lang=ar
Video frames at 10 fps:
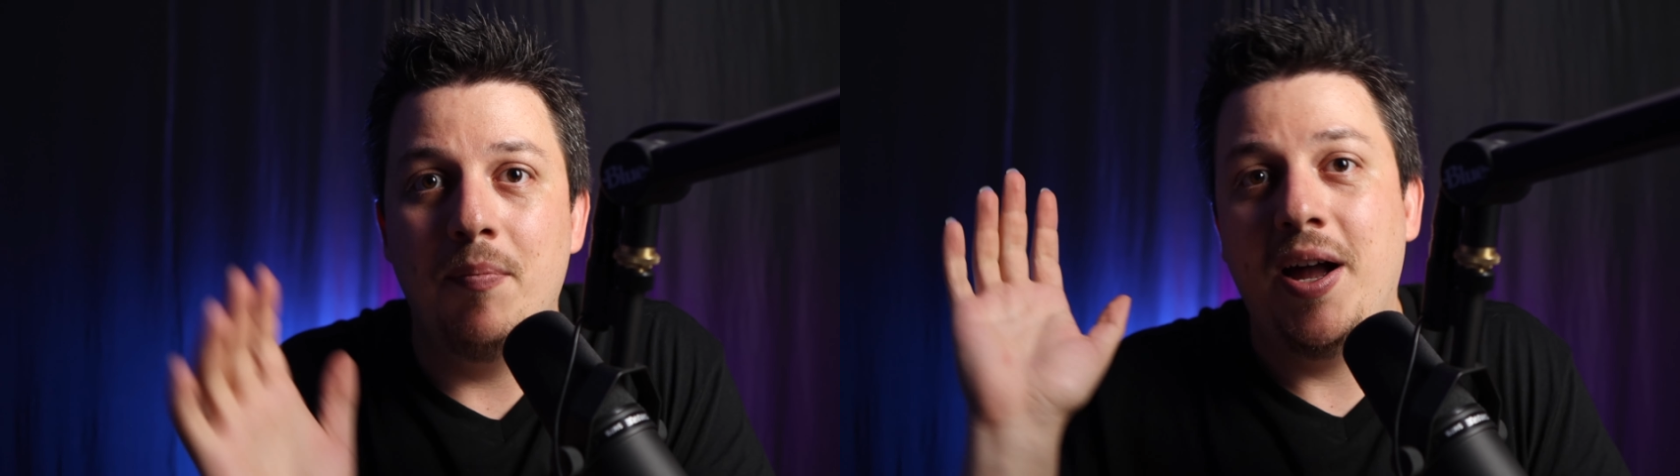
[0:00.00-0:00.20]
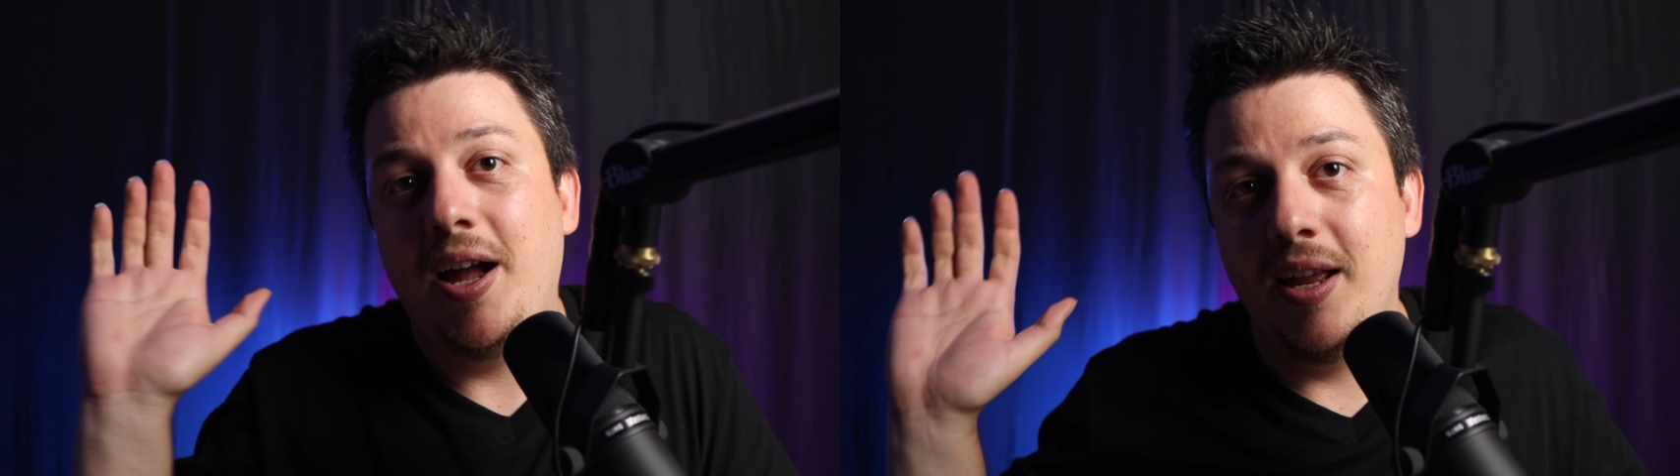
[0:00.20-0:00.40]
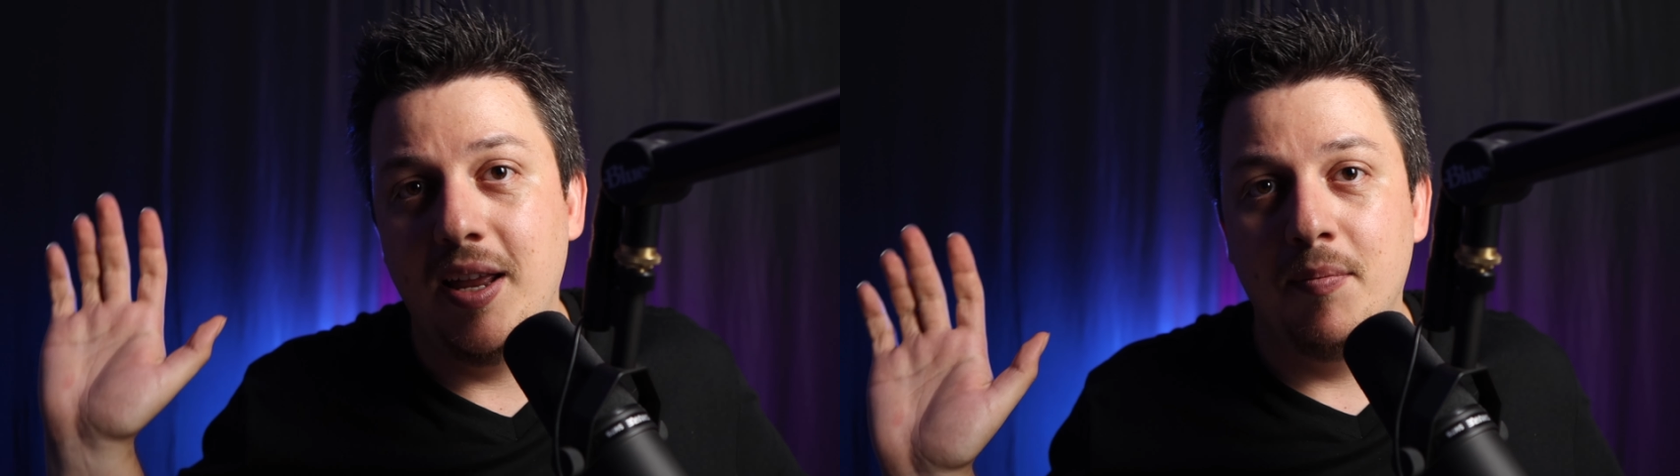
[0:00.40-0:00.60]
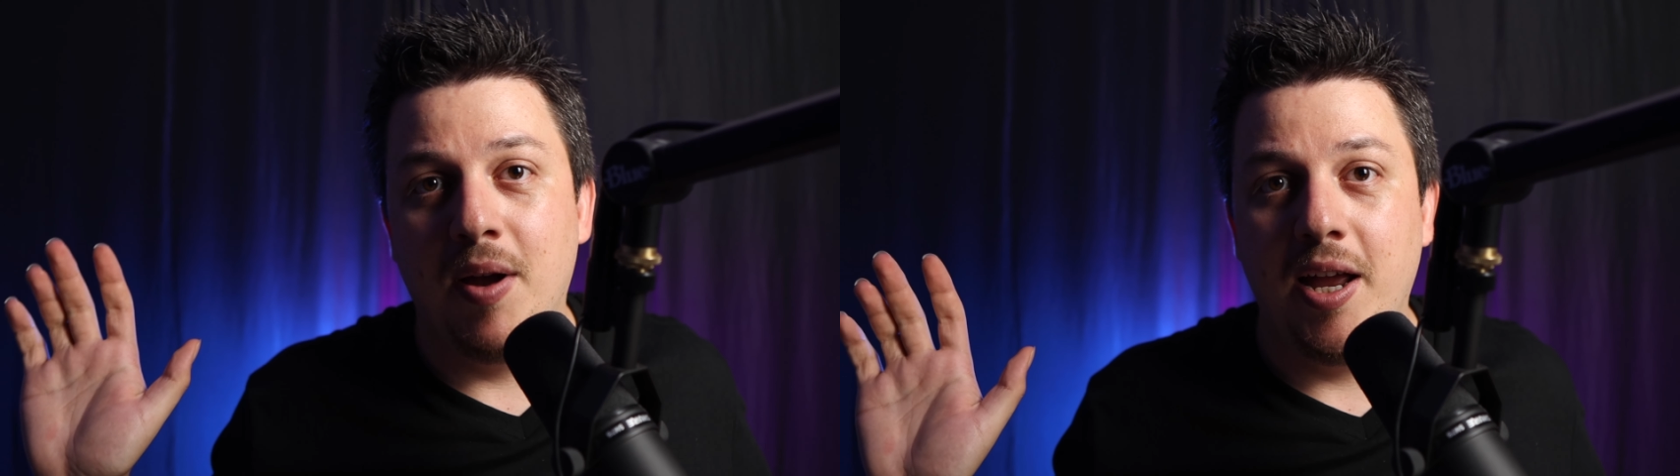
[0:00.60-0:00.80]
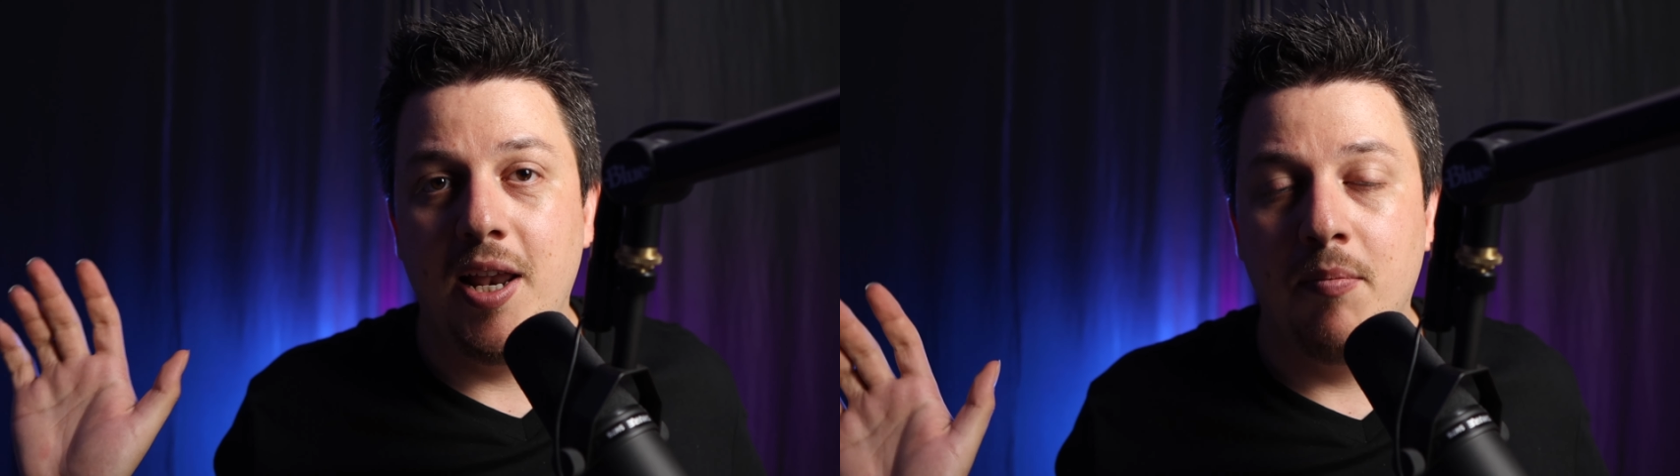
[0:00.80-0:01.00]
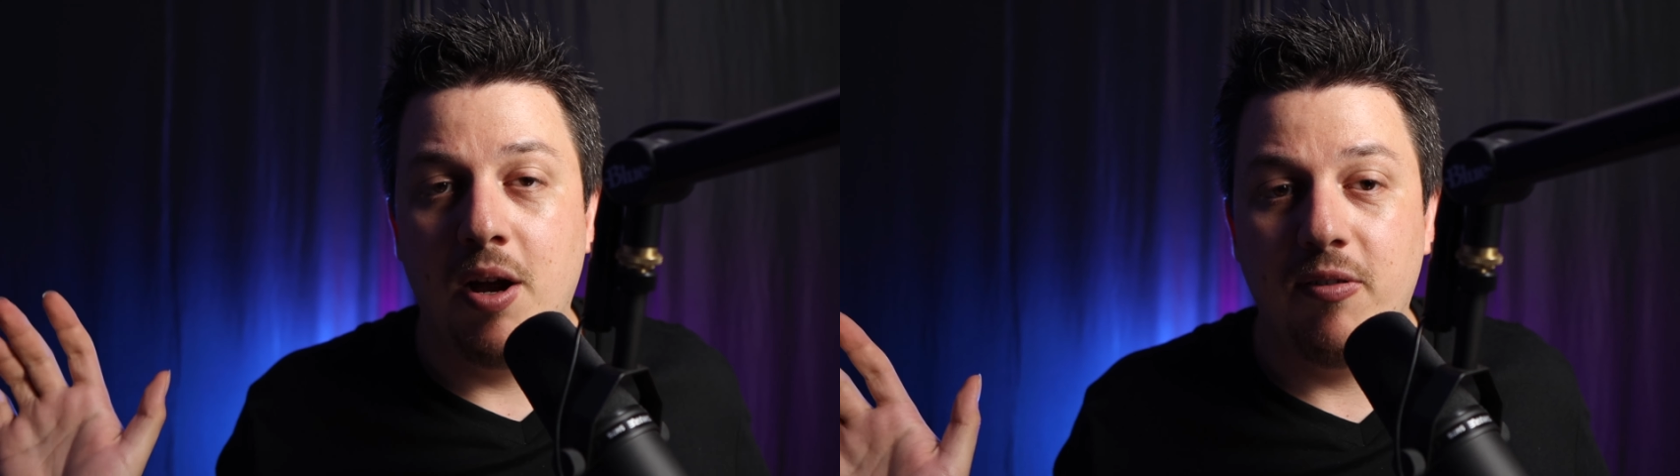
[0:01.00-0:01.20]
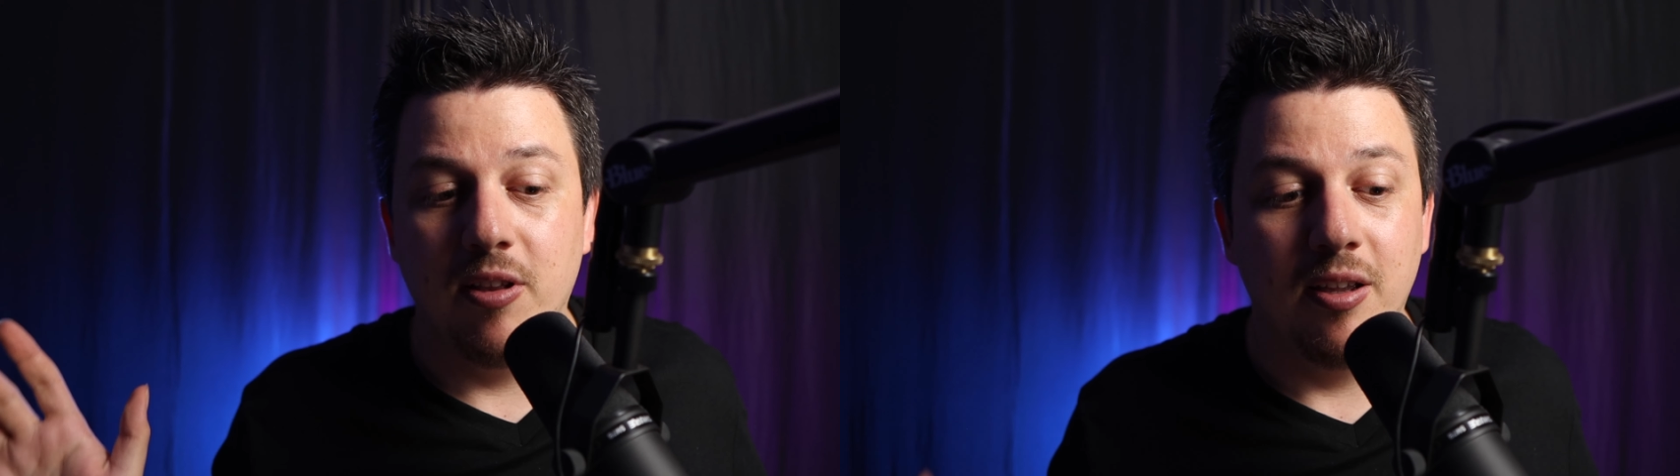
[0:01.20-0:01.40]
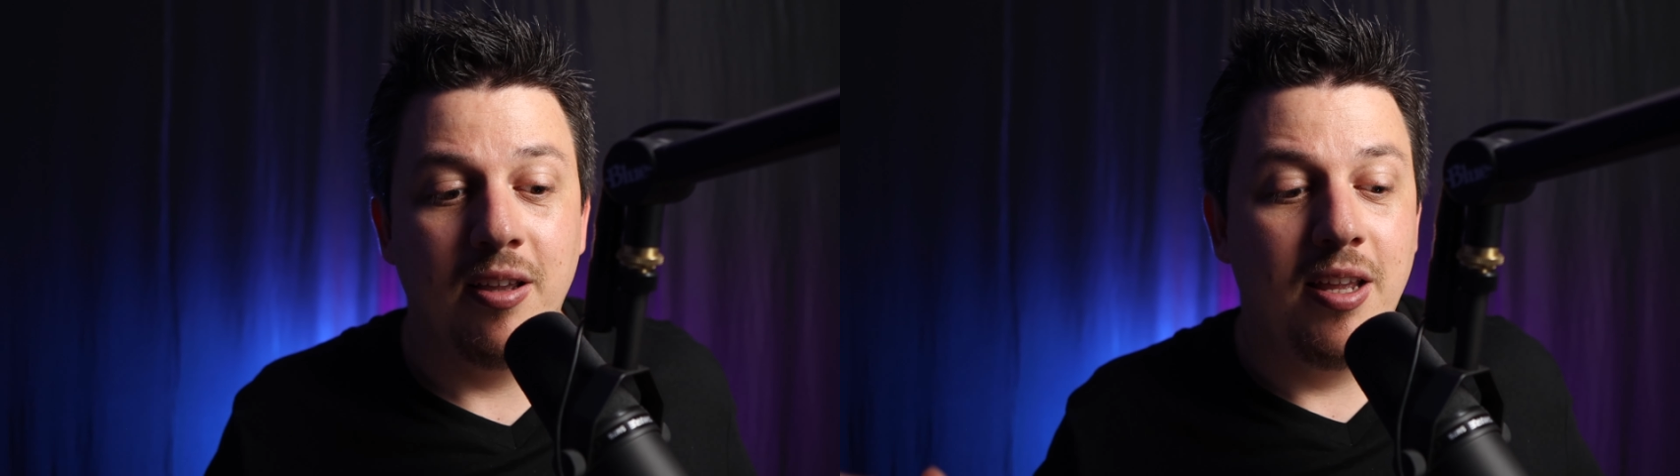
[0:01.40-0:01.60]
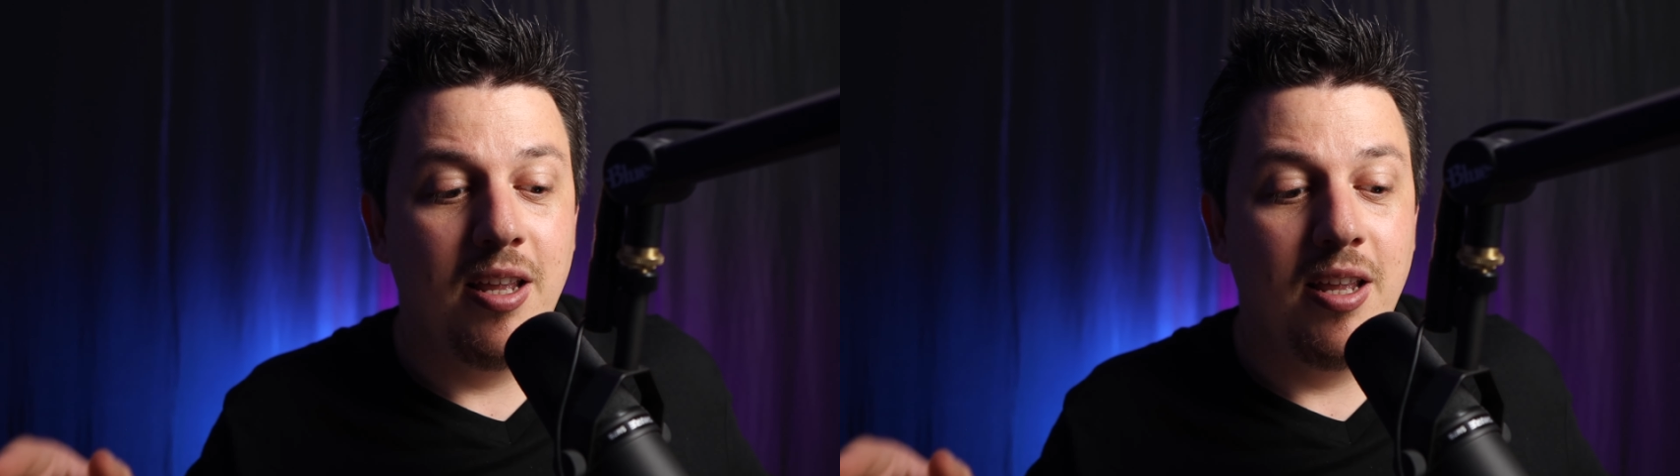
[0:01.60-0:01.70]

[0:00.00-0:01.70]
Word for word: مع مع المحفظه